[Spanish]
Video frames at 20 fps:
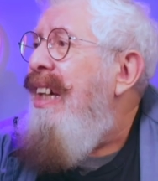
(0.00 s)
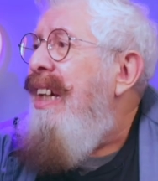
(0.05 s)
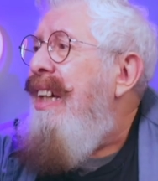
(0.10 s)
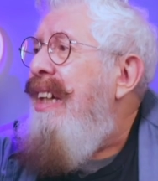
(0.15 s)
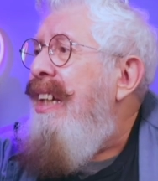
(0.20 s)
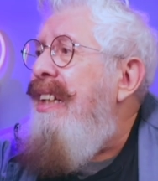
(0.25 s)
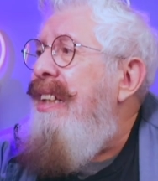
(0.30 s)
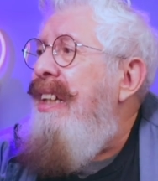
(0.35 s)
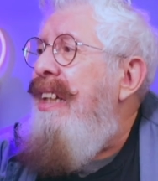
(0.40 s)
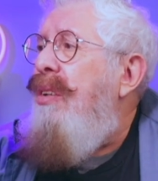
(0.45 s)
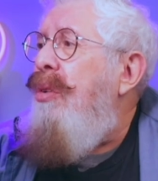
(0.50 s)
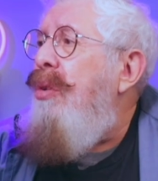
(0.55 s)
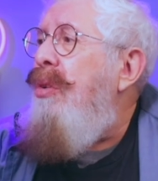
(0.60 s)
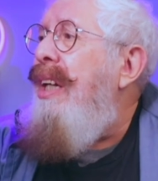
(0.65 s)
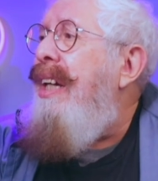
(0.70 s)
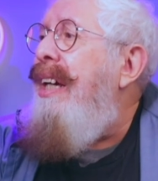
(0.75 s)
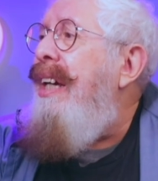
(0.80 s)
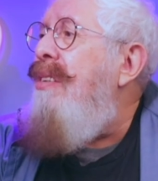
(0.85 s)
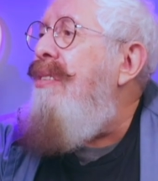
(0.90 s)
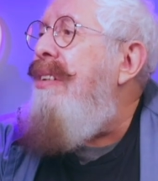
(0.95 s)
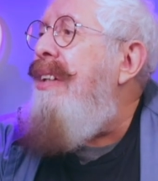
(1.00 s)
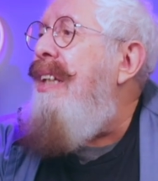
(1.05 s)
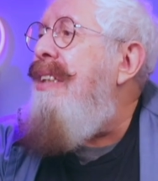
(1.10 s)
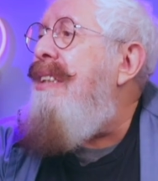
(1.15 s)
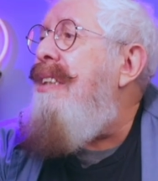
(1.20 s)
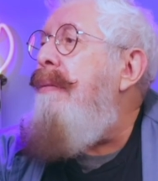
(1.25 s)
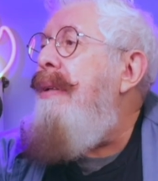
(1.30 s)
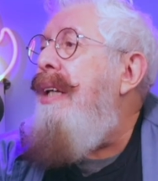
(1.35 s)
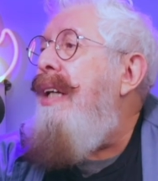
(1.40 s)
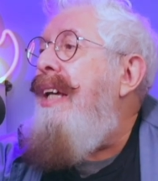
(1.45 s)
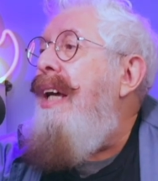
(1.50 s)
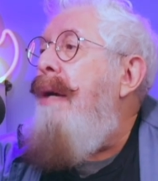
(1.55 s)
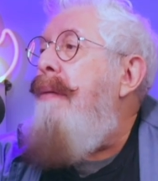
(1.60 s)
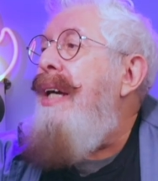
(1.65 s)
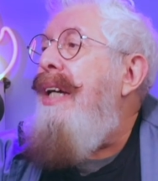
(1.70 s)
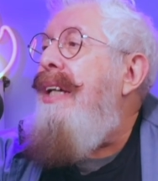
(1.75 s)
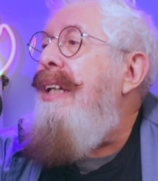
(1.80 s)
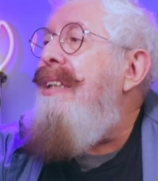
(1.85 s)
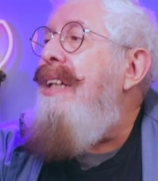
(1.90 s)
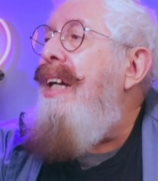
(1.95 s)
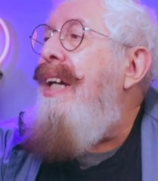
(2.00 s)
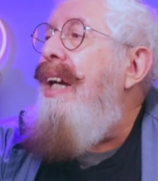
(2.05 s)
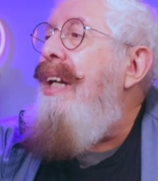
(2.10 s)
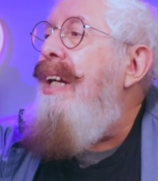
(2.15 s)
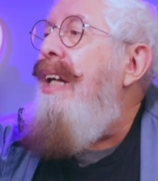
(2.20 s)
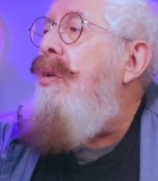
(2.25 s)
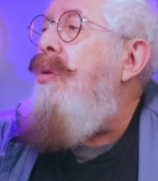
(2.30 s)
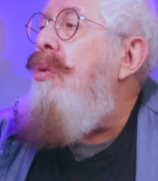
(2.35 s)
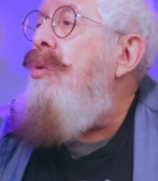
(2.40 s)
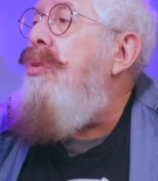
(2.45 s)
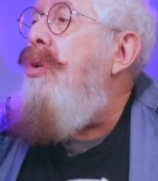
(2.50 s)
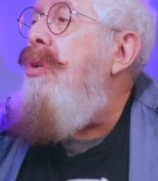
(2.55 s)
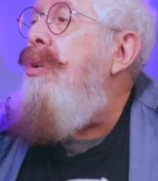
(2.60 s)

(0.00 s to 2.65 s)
Y dijo, dijeron que, que había que entregarle el control de